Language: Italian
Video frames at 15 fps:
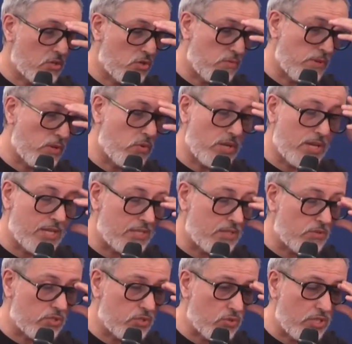come quella
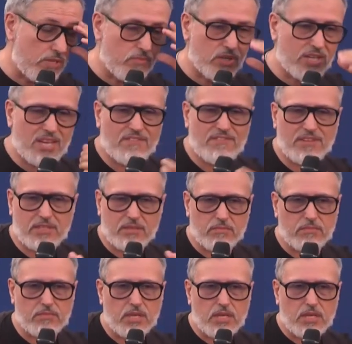di questo libro che in effetti